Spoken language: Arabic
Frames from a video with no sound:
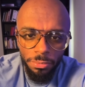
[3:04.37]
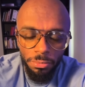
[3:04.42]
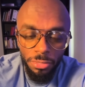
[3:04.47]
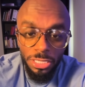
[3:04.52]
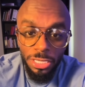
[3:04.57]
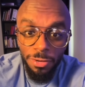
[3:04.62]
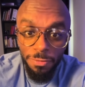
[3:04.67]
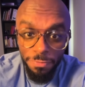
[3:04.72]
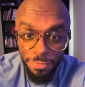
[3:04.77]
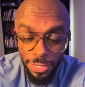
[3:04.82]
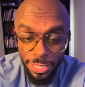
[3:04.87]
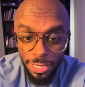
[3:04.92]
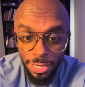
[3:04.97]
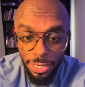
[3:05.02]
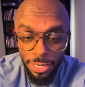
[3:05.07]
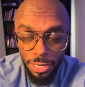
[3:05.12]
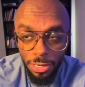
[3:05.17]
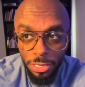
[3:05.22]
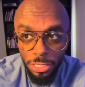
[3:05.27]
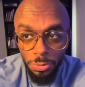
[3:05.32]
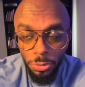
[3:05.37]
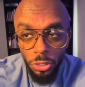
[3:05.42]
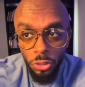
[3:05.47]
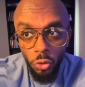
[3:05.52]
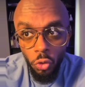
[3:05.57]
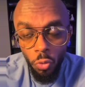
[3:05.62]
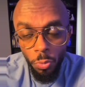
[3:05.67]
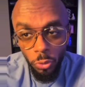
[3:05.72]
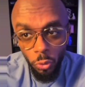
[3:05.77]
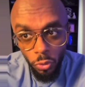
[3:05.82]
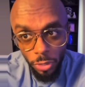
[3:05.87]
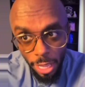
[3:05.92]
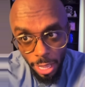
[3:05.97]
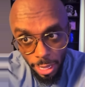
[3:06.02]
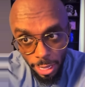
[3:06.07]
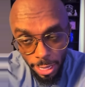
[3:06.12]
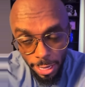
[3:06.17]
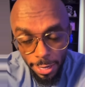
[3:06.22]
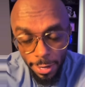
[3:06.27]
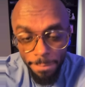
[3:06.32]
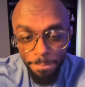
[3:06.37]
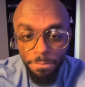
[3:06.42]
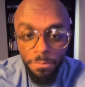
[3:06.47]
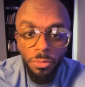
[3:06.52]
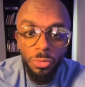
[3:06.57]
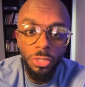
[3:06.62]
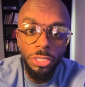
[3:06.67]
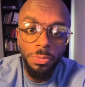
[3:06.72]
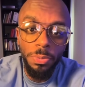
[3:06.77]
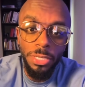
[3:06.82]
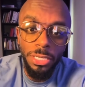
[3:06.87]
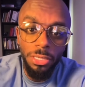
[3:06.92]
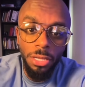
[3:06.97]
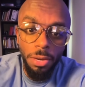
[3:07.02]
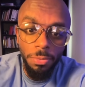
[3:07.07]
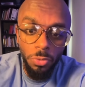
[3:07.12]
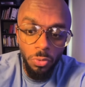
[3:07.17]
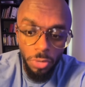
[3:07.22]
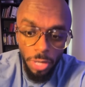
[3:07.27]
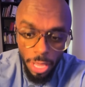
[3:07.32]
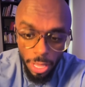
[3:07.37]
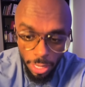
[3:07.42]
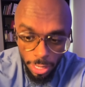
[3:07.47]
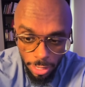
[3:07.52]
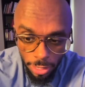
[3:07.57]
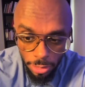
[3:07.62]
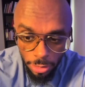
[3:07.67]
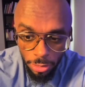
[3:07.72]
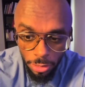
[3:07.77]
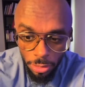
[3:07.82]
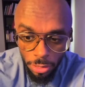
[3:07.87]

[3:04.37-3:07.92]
بس الفكره ان نسبه الدهون بتكون اقل نسبه الكرب بتكون اقل